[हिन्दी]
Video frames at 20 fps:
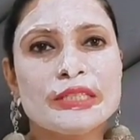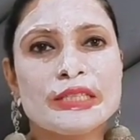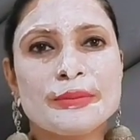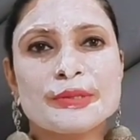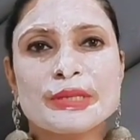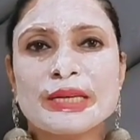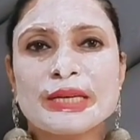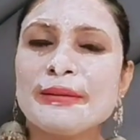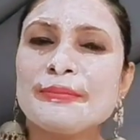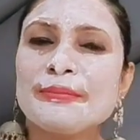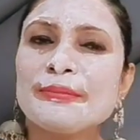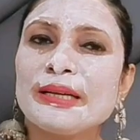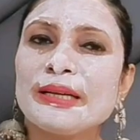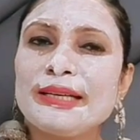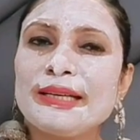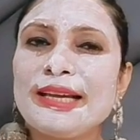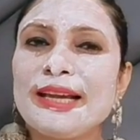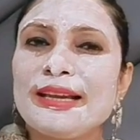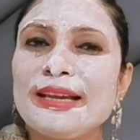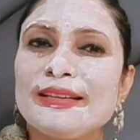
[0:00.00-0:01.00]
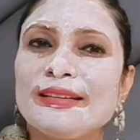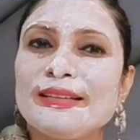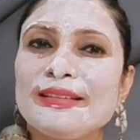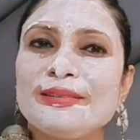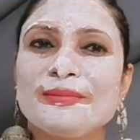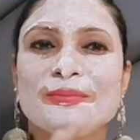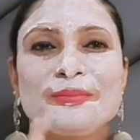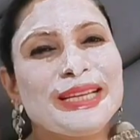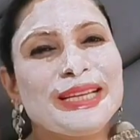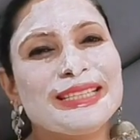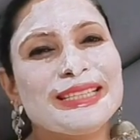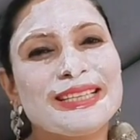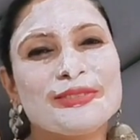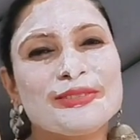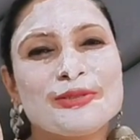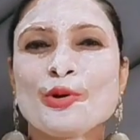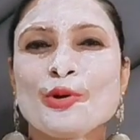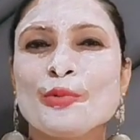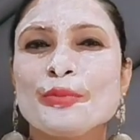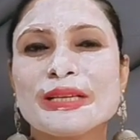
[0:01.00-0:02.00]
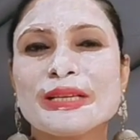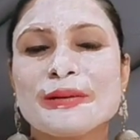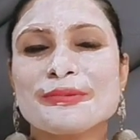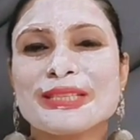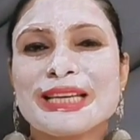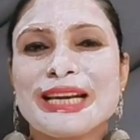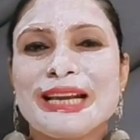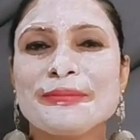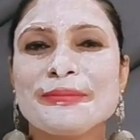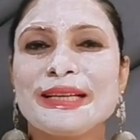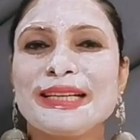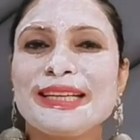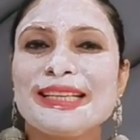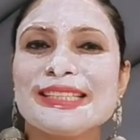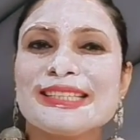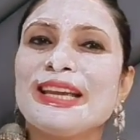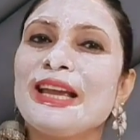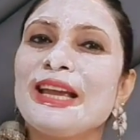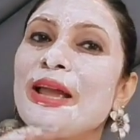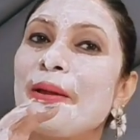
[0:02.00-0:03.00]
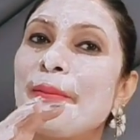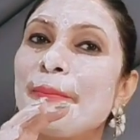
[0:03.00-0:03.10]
सब्सक्राइब कर लिया है ना प्लीज़ इसको भी सब्सक्राइब कर लीजिए